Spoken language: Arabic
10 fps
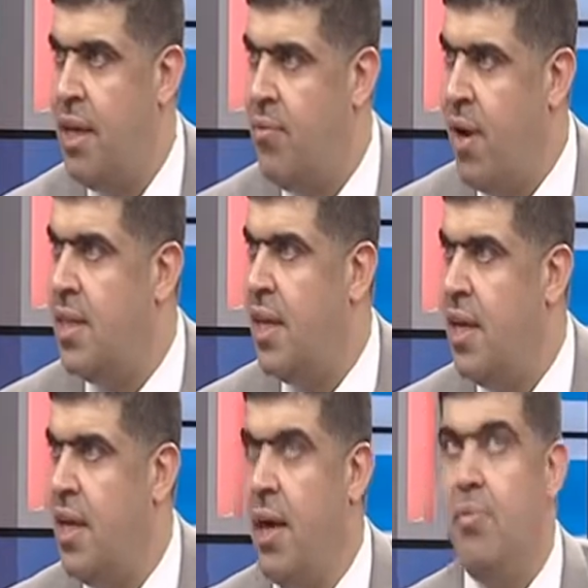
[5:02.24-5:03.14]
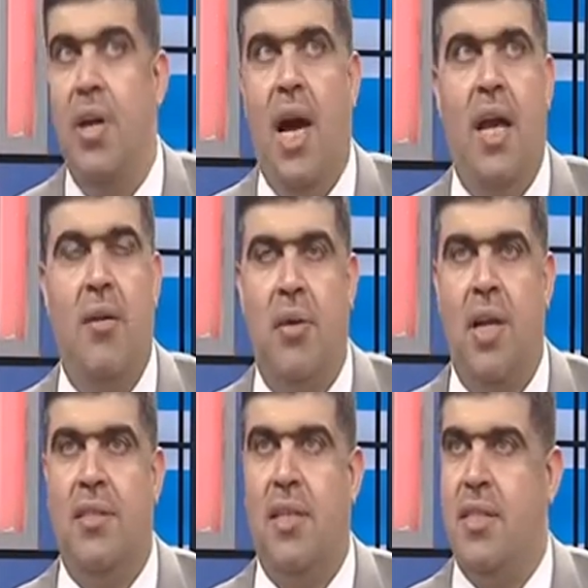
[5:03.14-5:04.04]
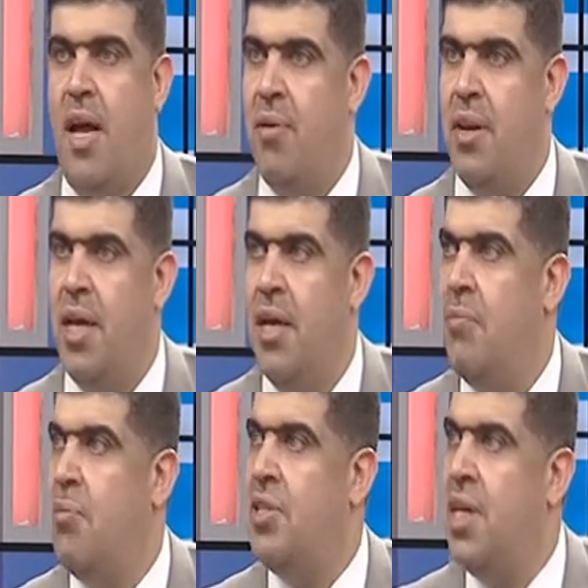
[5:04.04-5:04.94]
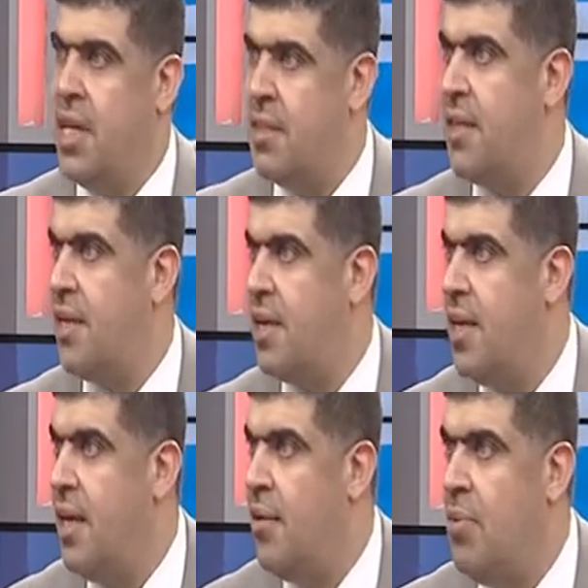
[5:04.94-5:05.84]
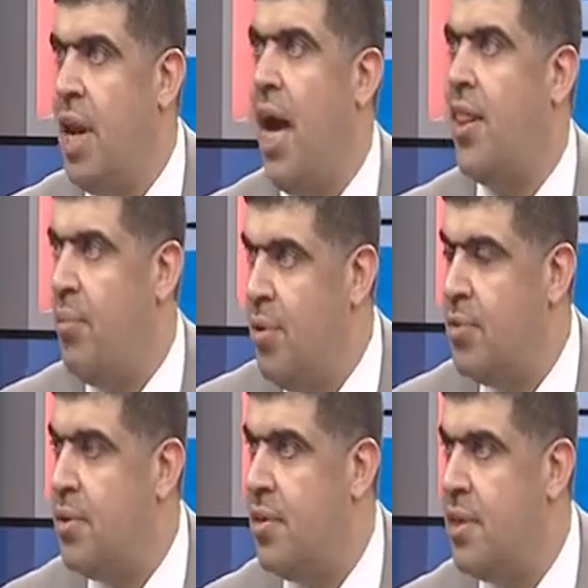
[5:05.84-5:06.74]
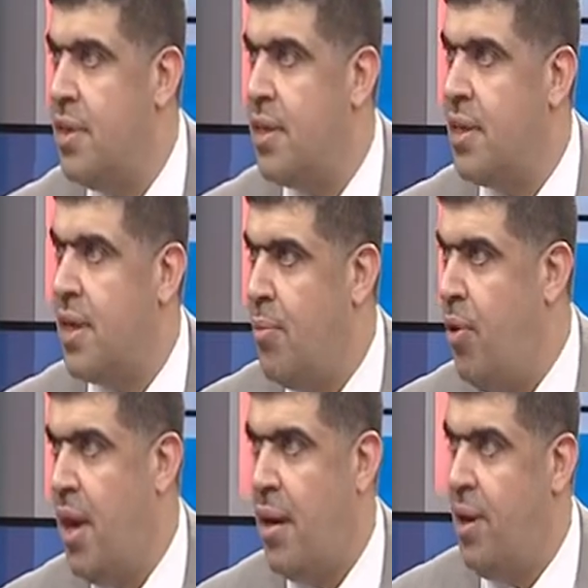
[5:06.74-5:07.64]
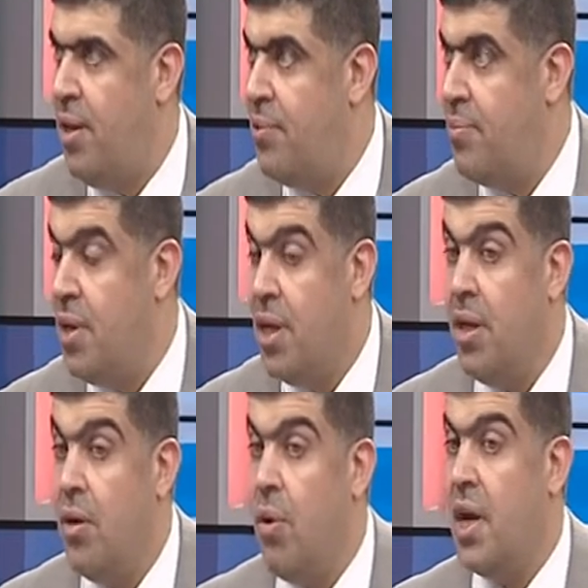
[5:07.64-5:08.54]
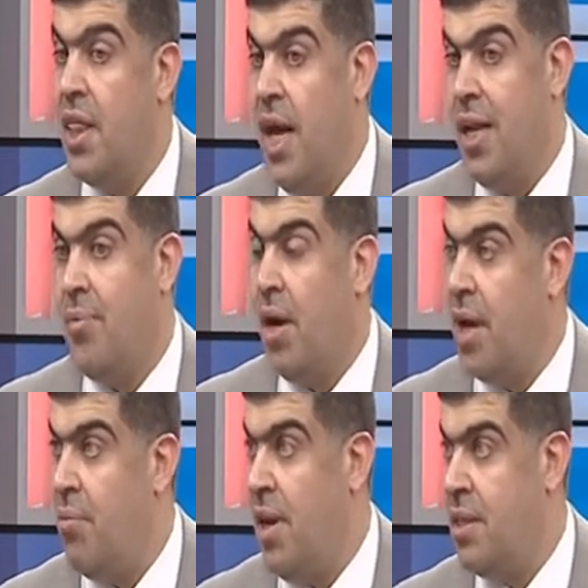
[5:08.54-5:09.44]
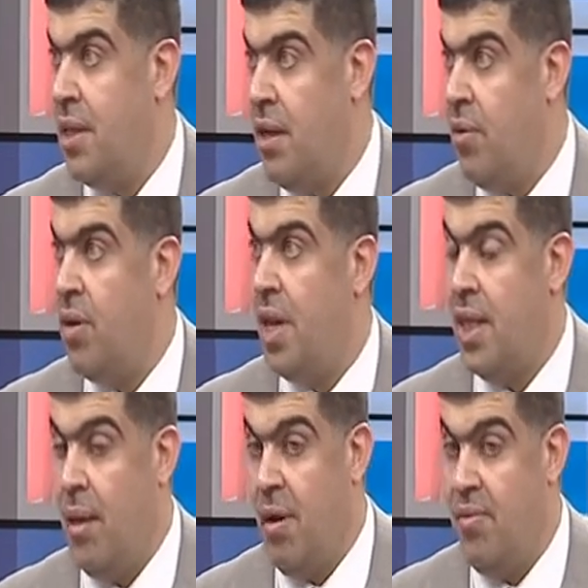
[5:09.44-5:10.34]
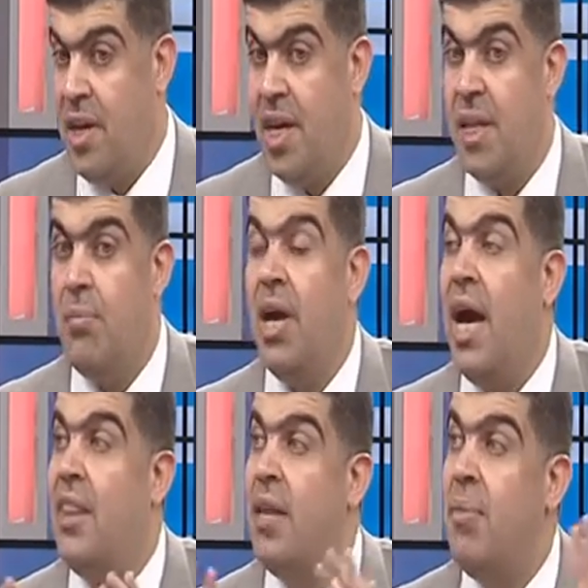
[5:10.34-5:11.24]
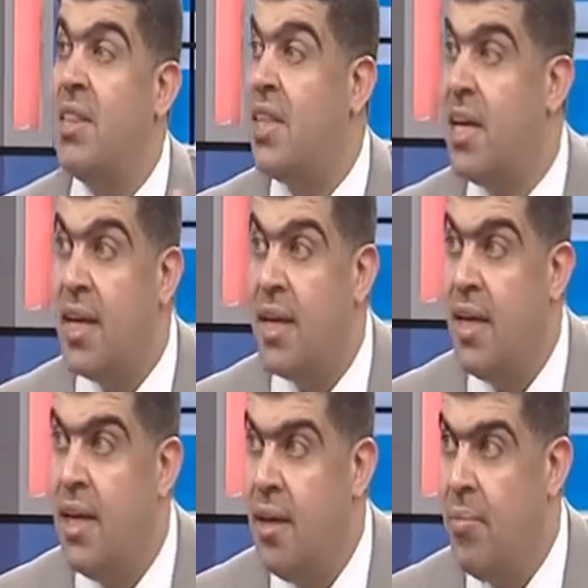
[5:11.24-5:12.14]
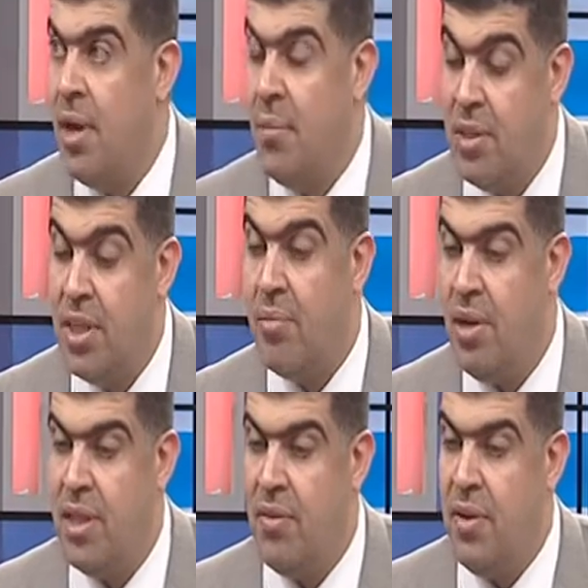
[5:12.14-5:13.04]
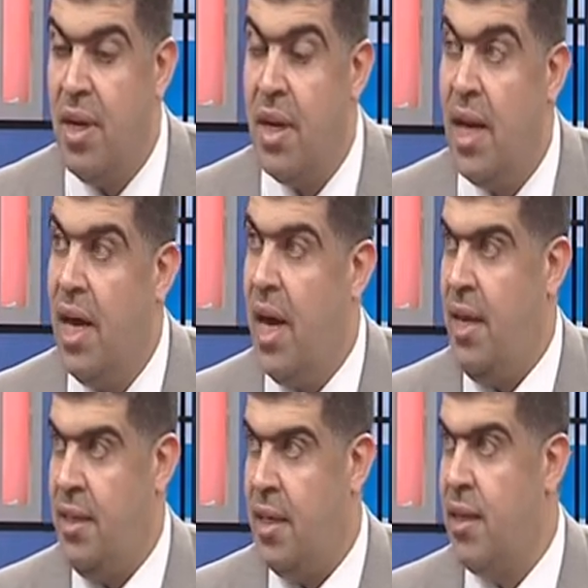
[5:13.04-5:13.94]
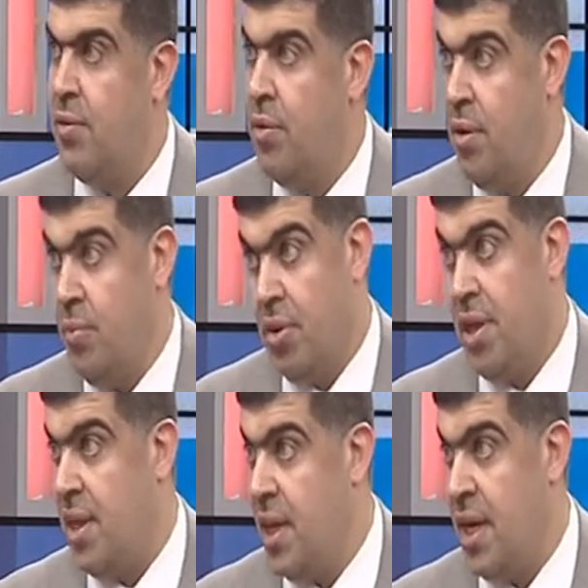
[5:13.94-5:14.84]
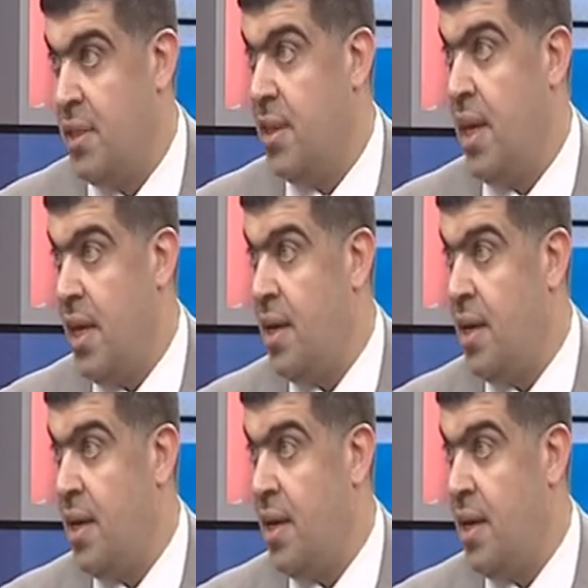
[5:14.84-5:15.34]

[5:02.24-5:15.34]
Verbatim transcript: فائده ابني هاي خل تصير سامره مدينه تصير من اعظم المدن مو حرام عليهم وكذلك باقي المناطق الاخرى اذا ما فكرنا بهذا المنطق المنطق من التفكير انا اعتقد امور كثيره راح تتغير